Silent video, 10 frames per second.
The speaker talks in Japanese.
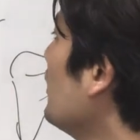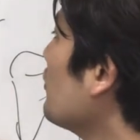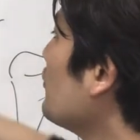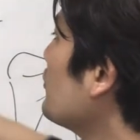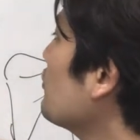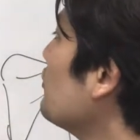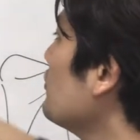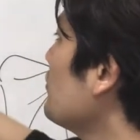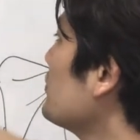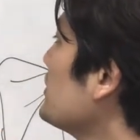こういうところ
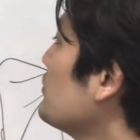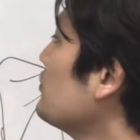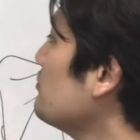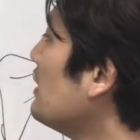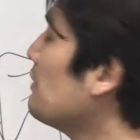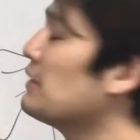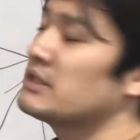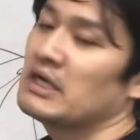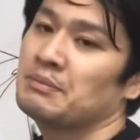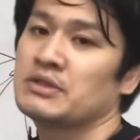の施術はまあ
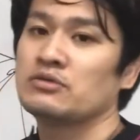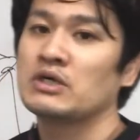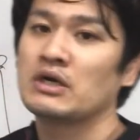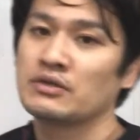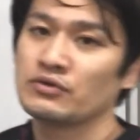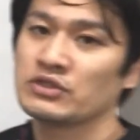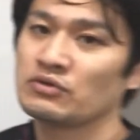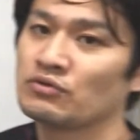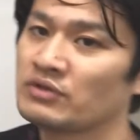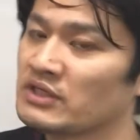セラピスト側の仕
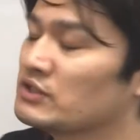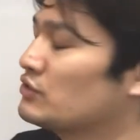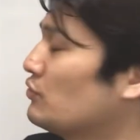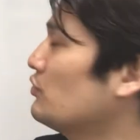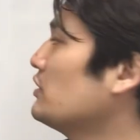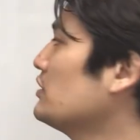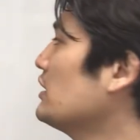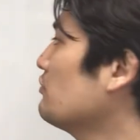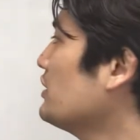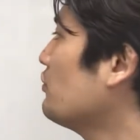事で必要な
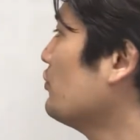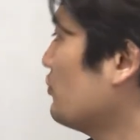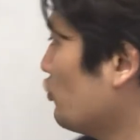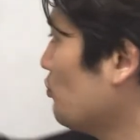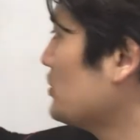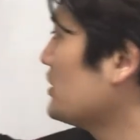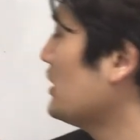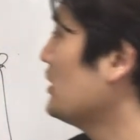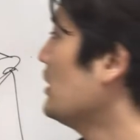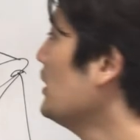のでこういうところもしっか
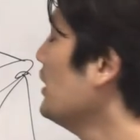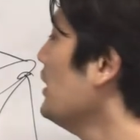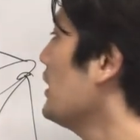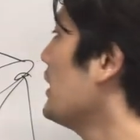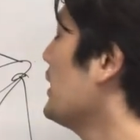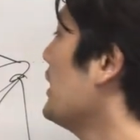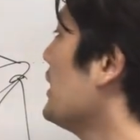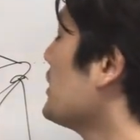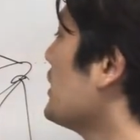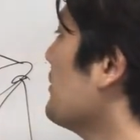り、え
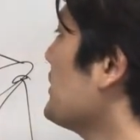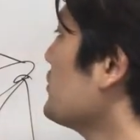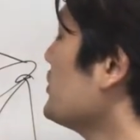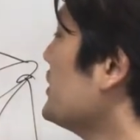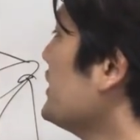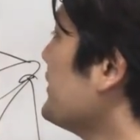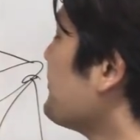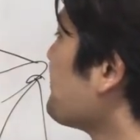やってますし